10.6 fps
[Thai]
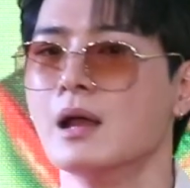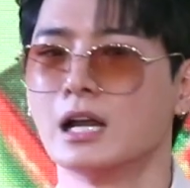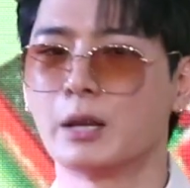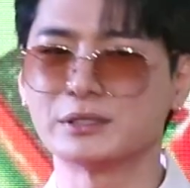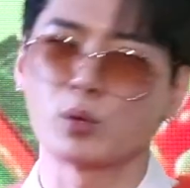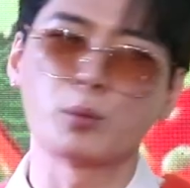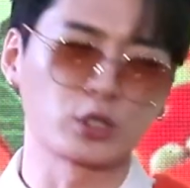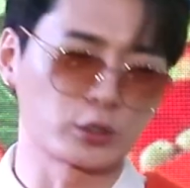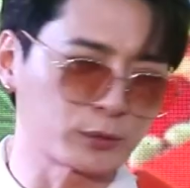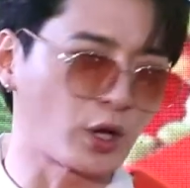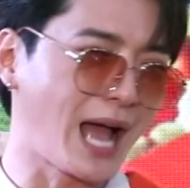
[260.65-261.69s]
แล้วมันส่งผลก
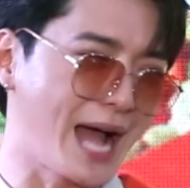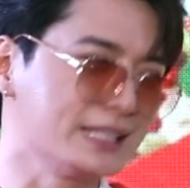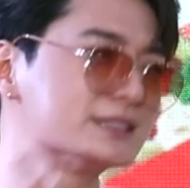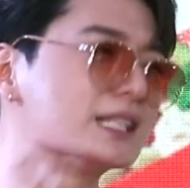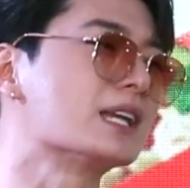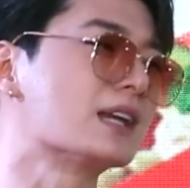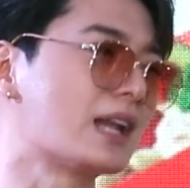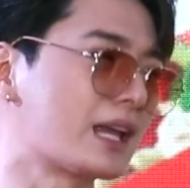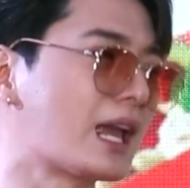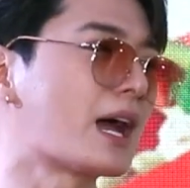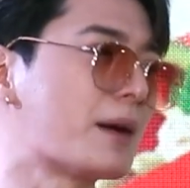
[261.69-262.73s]
ระทบต่องานจริงๆอะไรอ
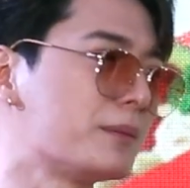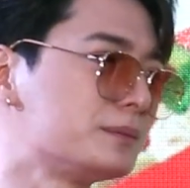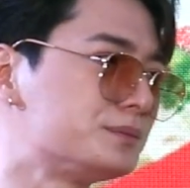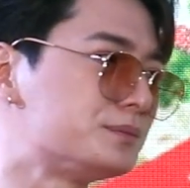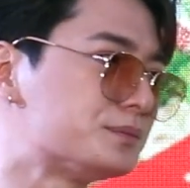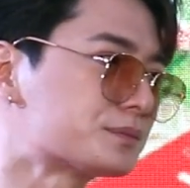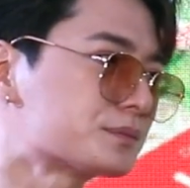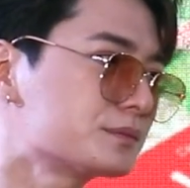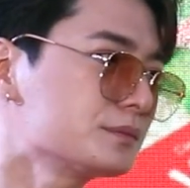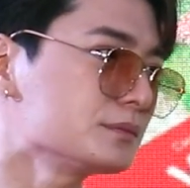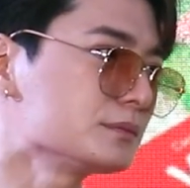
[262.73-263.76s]
ย่างเงี้ยตอนนั้นที่นอนได้
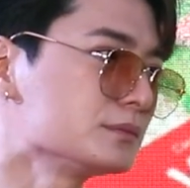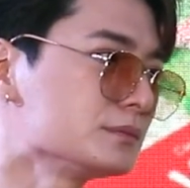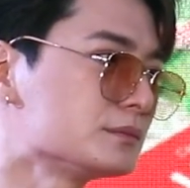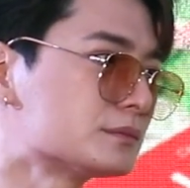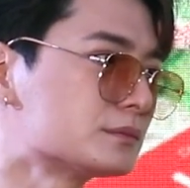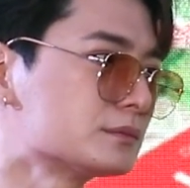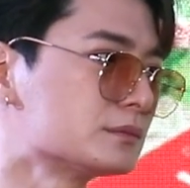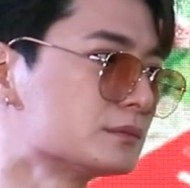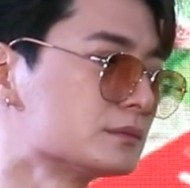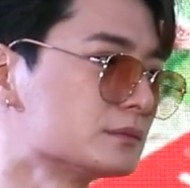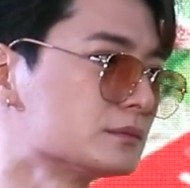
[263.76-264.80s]
เจ็ดวันนี่คือแบบ
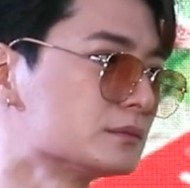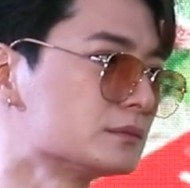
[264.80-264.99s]
ว่าหลับ